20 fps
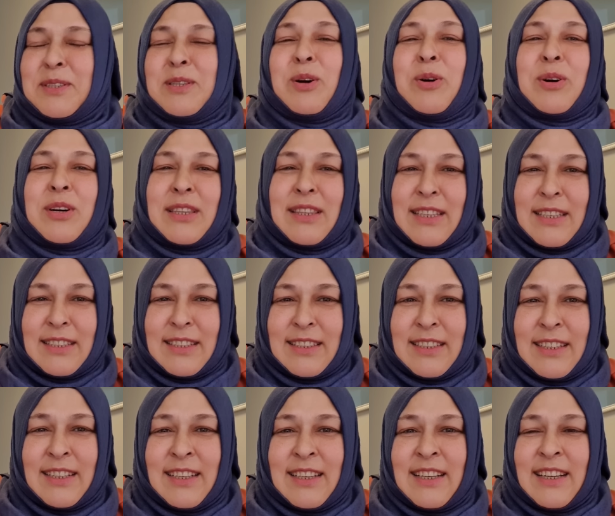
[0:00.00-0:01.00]
yok
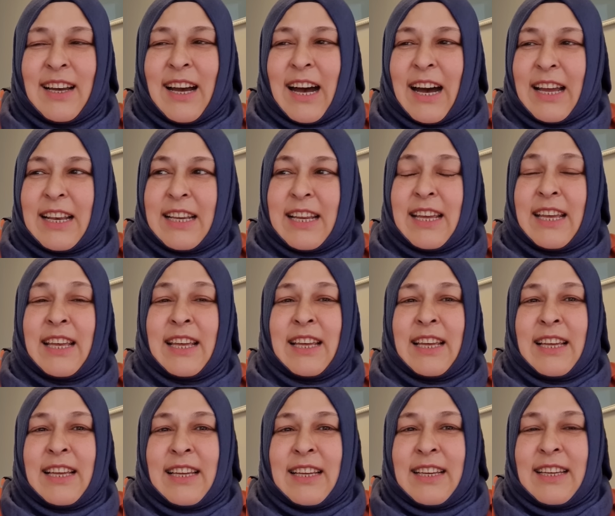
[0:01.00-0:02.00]
dedi hani
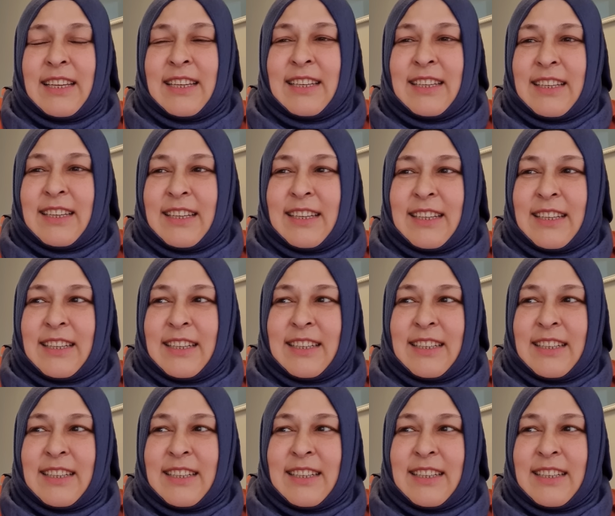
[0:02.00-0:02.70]
e,